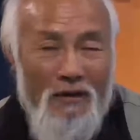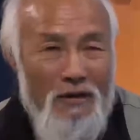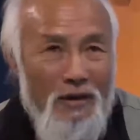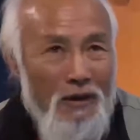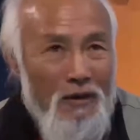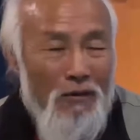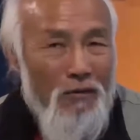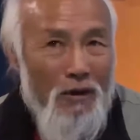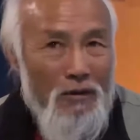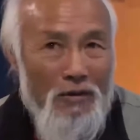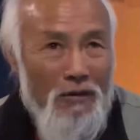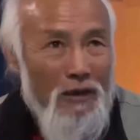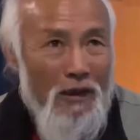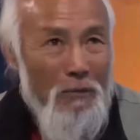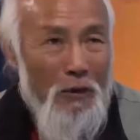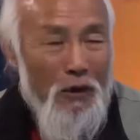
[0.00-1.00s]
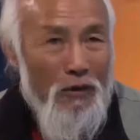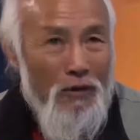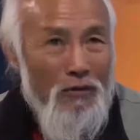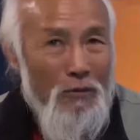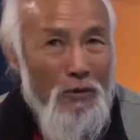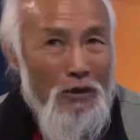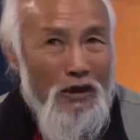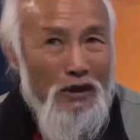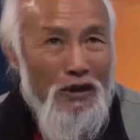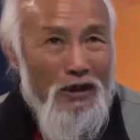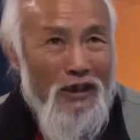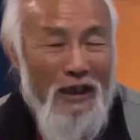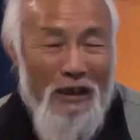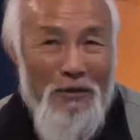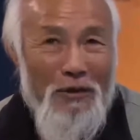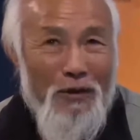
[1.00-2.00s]
这个我从来没有什么
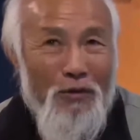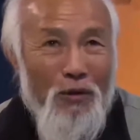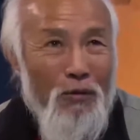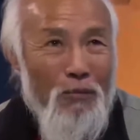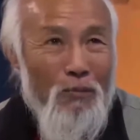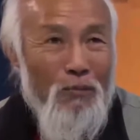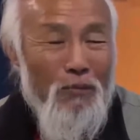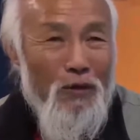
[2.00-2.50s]
就感觉恐